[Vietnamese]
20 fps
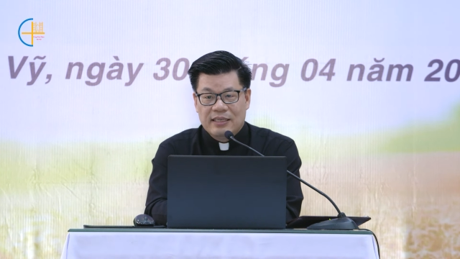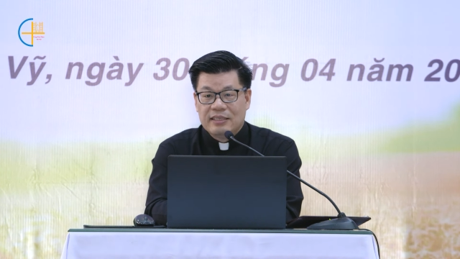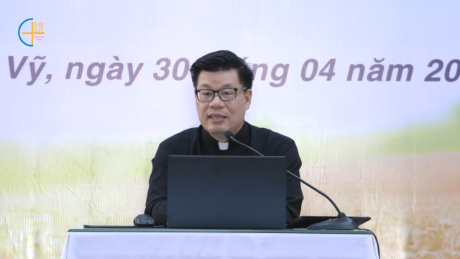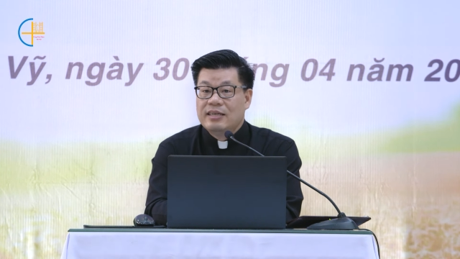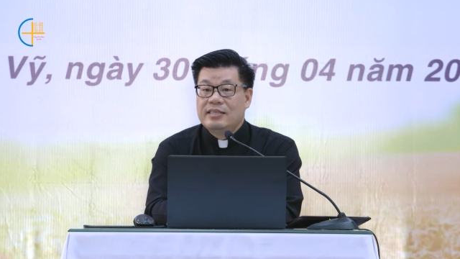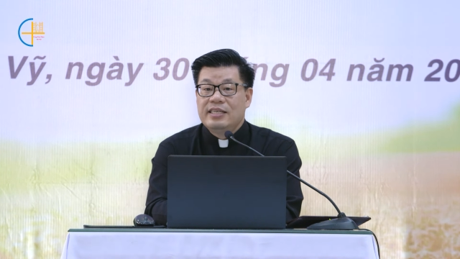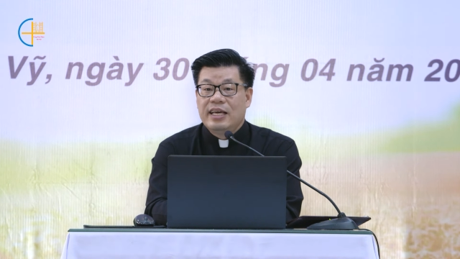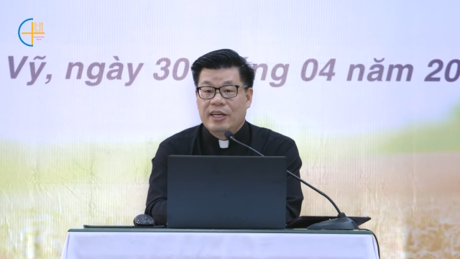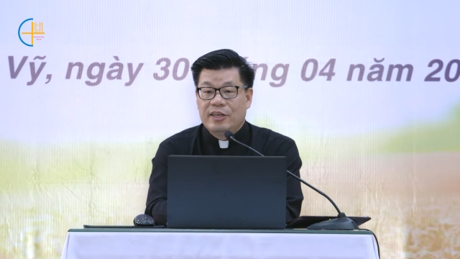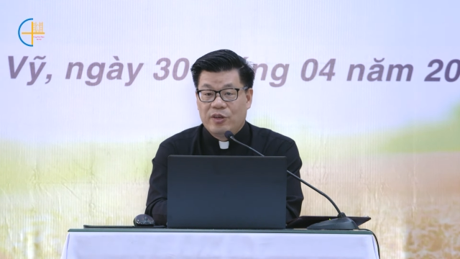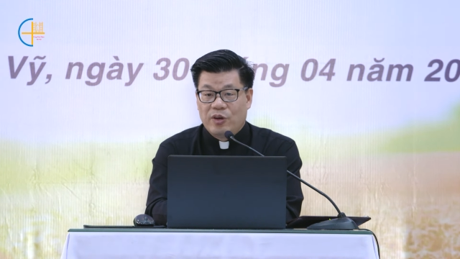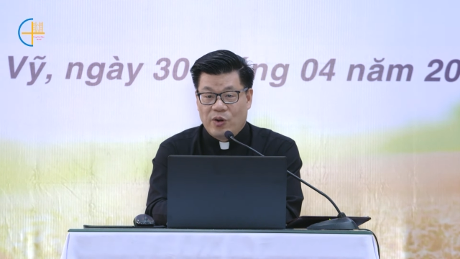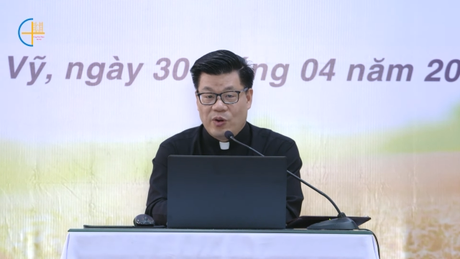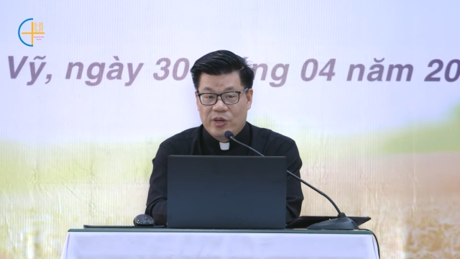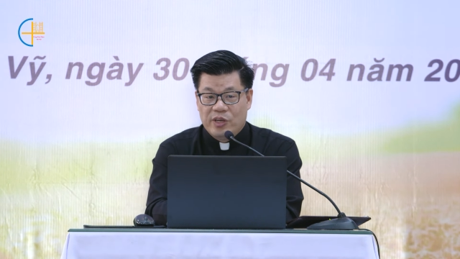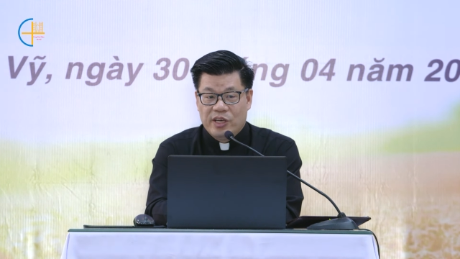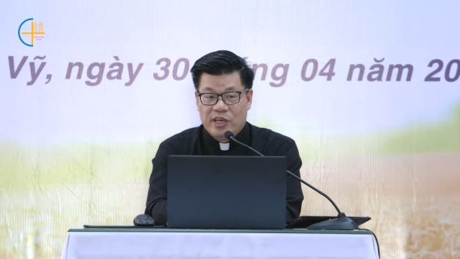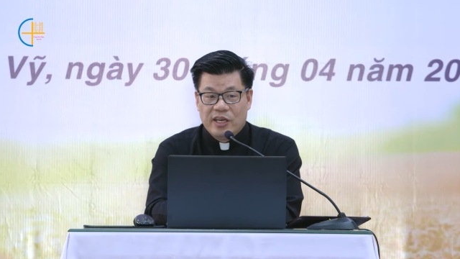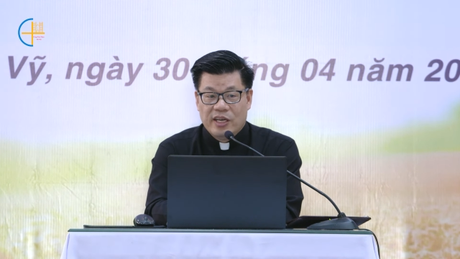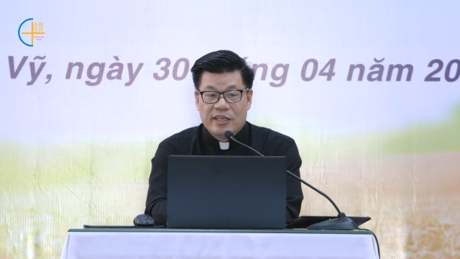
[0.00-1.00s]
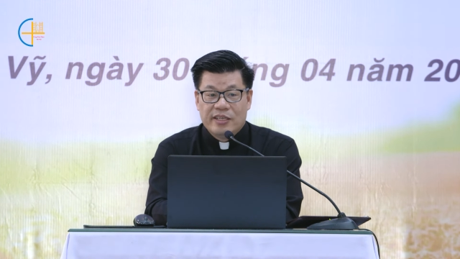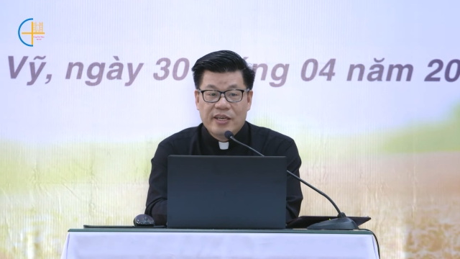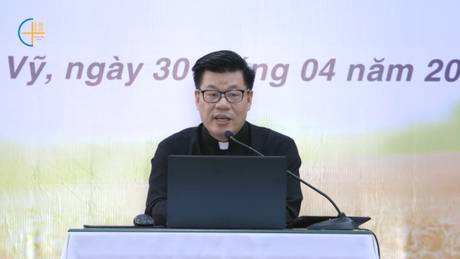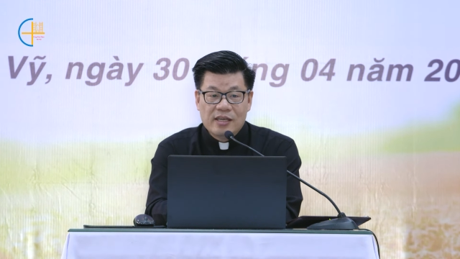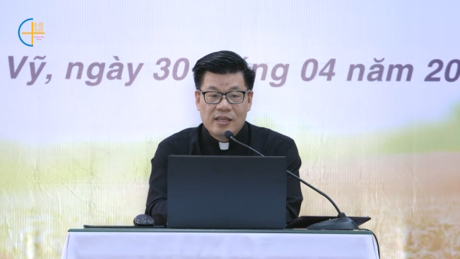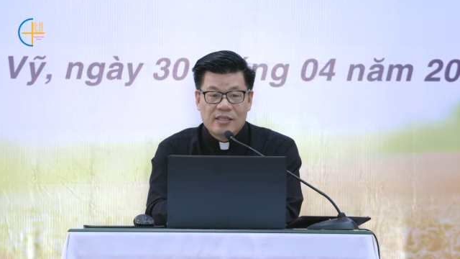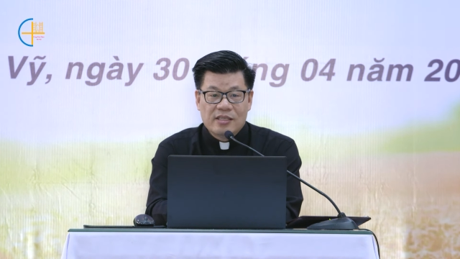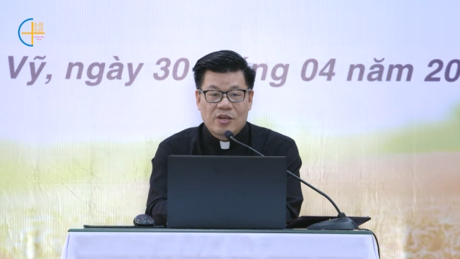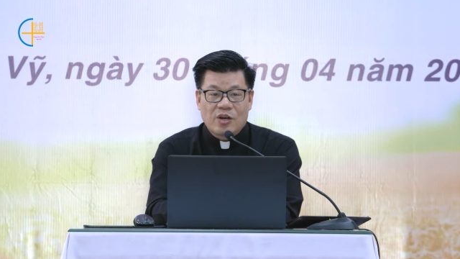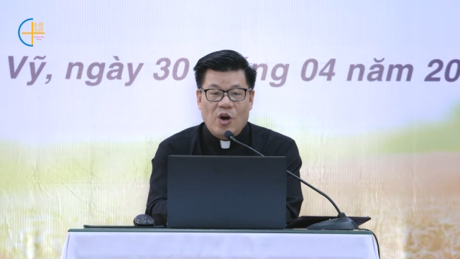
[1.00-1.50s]
đương nhiên rồi
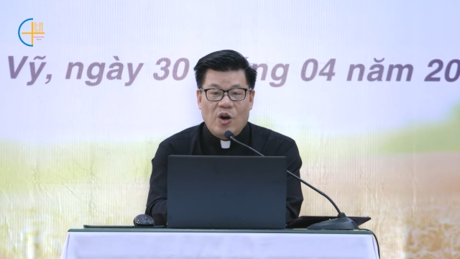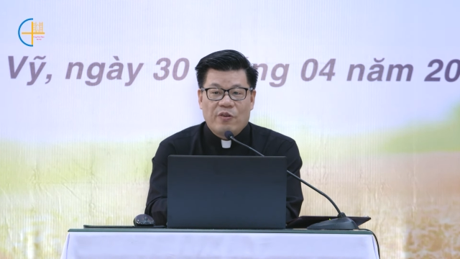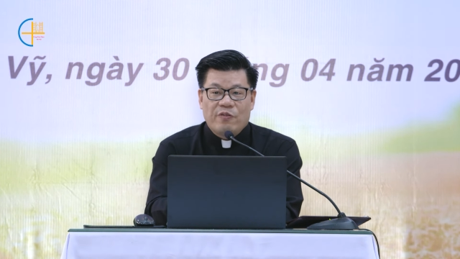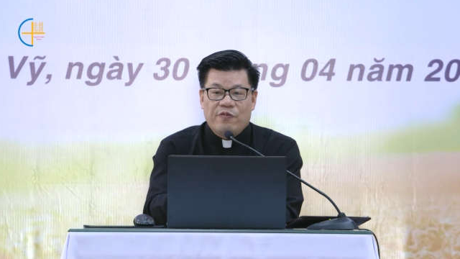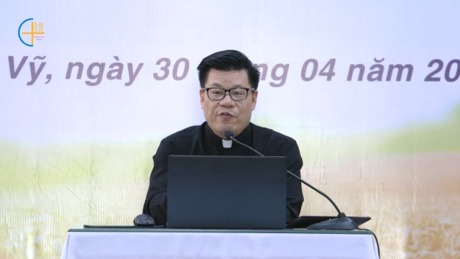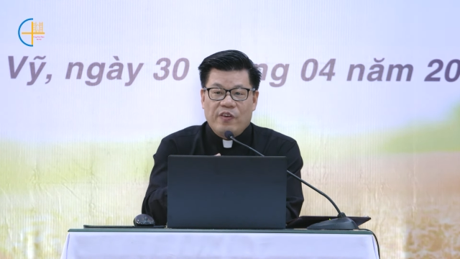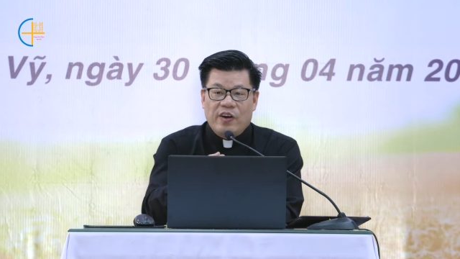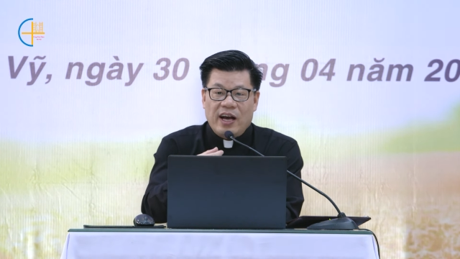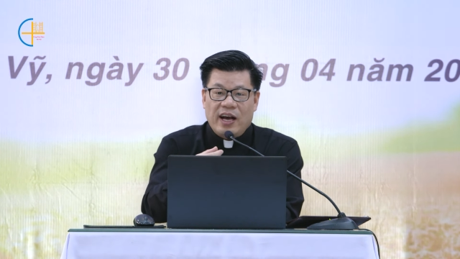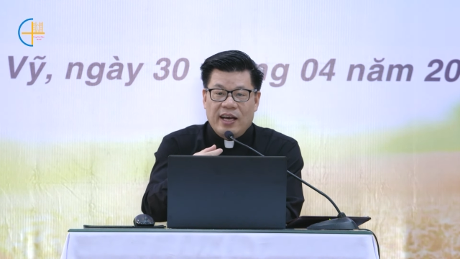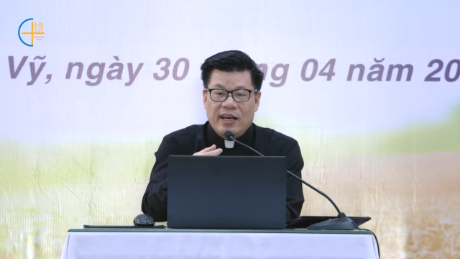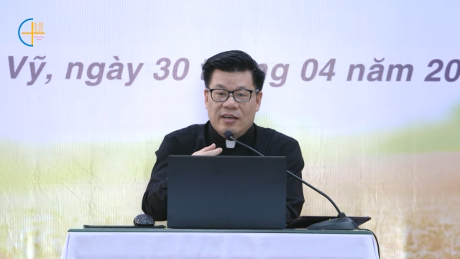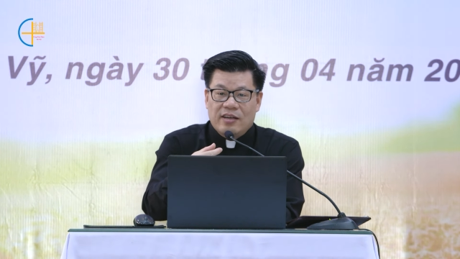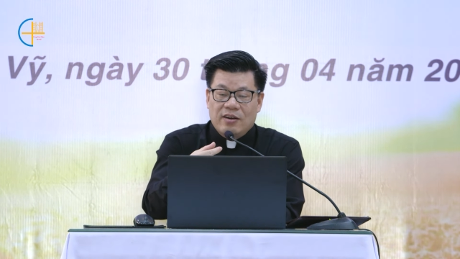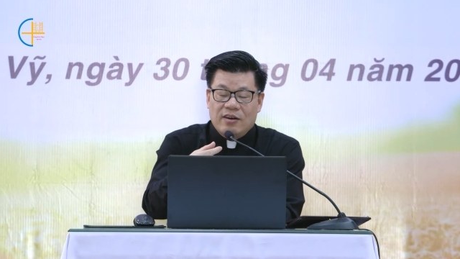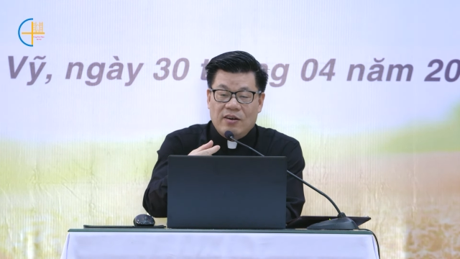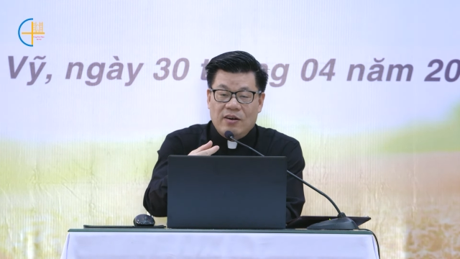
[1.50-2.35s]
nhưng còn phải